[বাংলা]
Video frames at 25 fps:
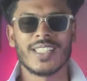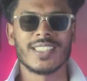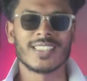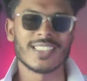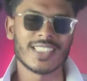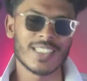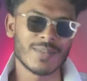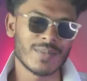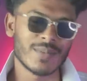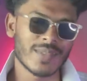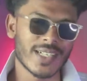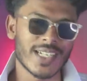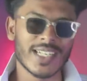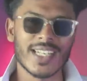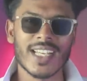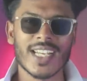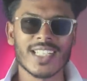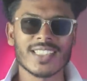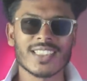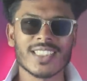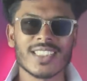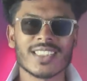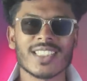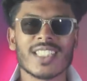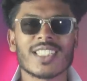স্ক্রিপ্ট রেডি
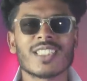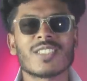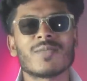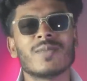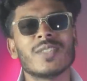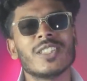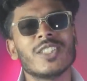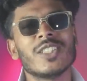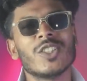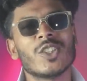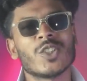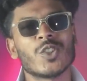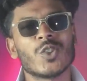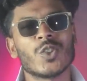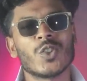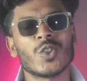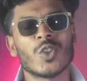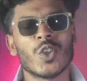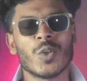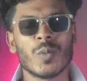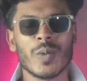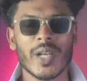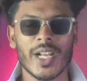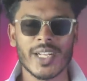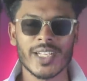আছে জাস্ট ভিডিও শুট
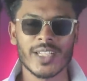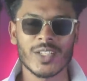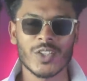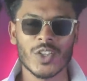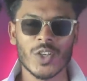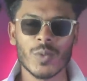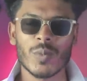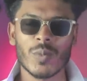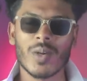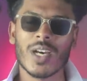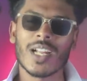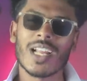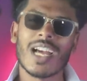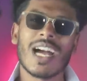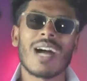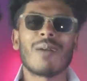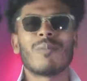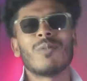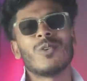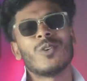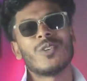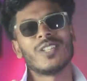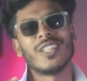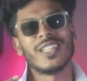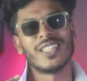করবো এডিট করবো আর
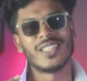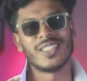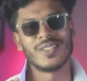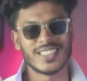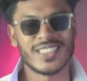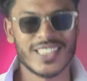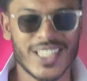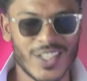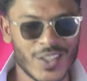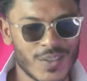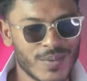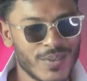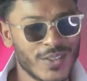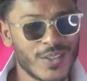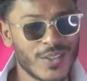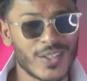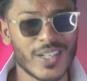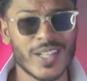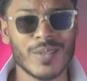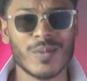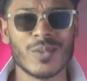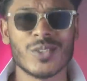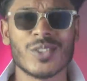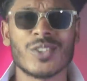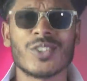আপলোড দিয়ে দিই যাই হোক ভিডিওটা
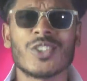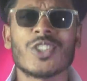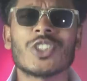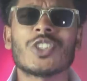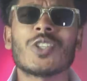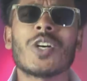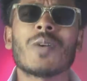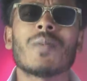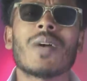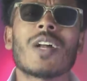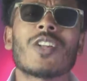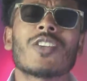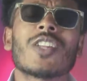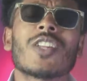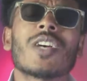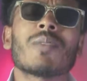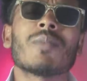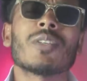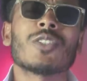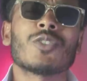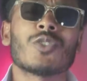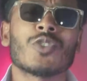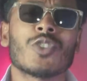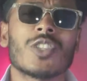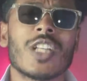এই পর্যন্ত সবাই ভালো থাকবেন
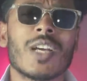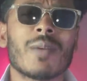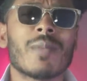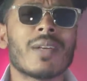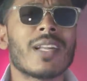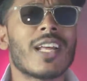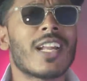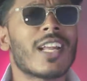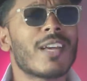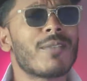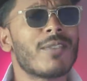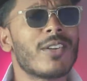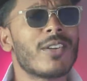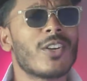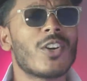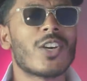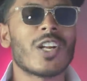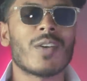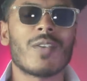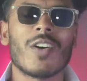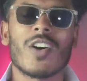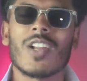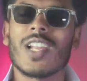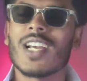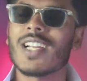সুস্থ থাকবেন আর হ্যাঁ ভিডিওটা
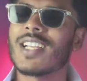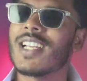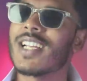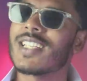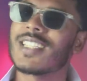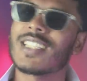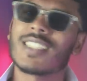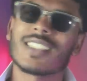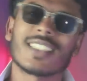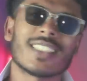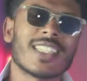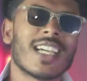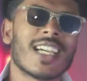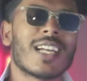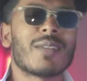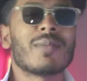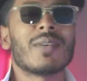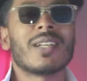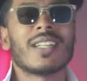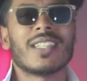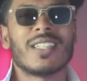ভালো লাগলে একটা শেয়ার মেরে